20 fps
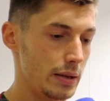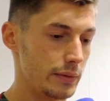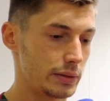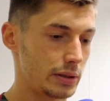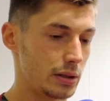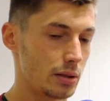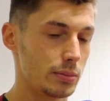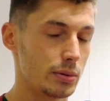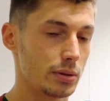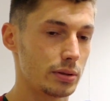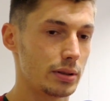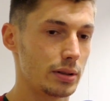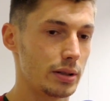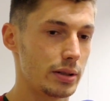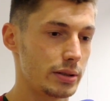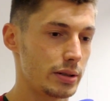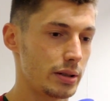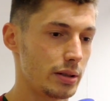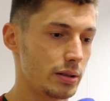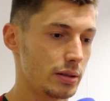wszystkiego było
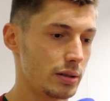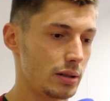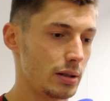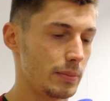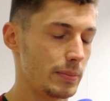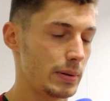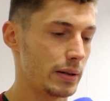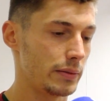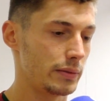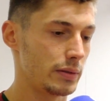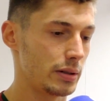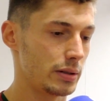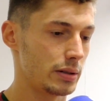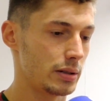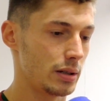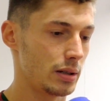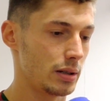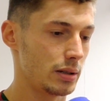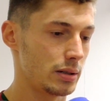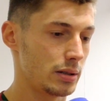tyle, że, że naprawdę
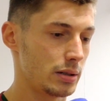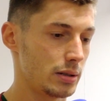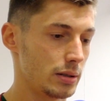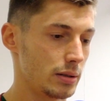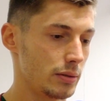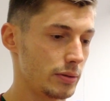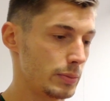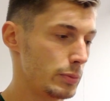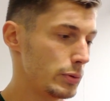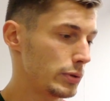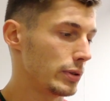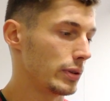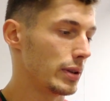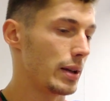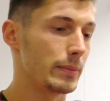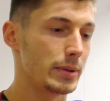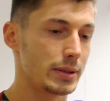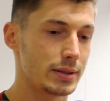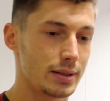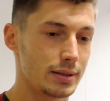aż, aż no smutno
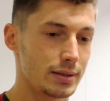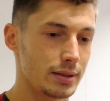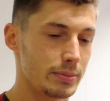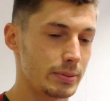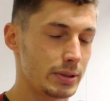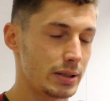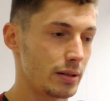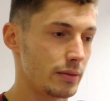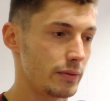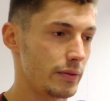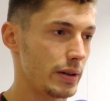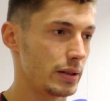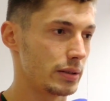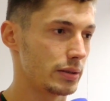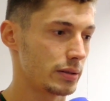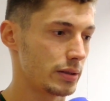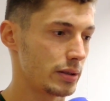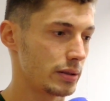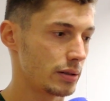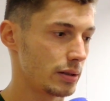nam jest, jesteśmy zdenerwowani
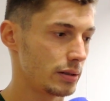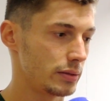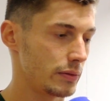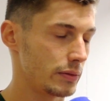troszeczkę i